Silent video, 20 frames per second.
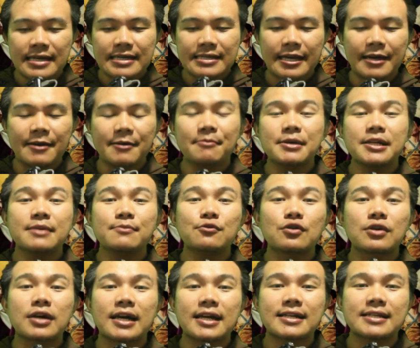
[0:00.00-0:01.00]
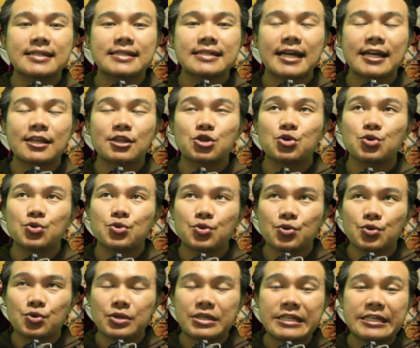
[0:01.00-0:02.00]
Saya menemukan
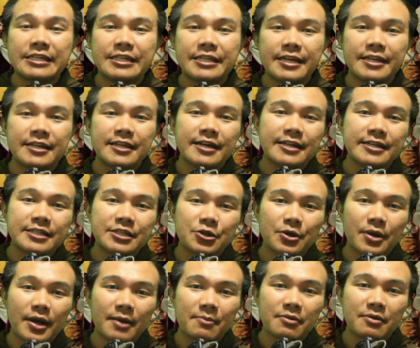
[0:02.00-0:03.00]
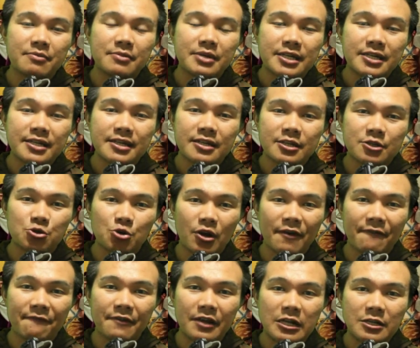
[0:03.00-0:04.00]
satu ide dari seorang pemikir,
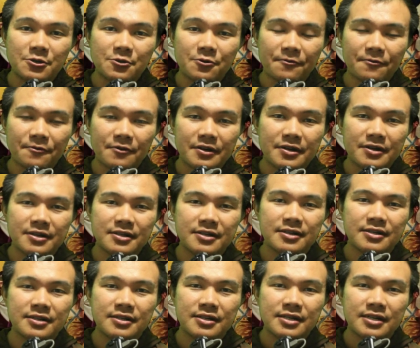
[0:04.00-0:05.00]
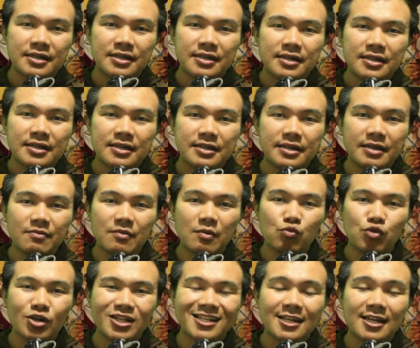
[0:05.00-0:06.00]
seorang filsuf. Dia
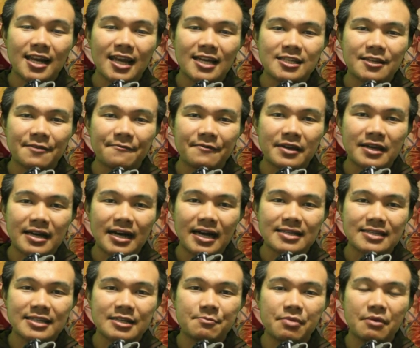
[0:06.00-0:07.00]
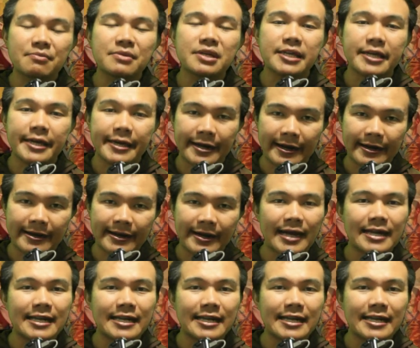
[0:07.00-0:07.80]
membuat klasifikasi pemikiran.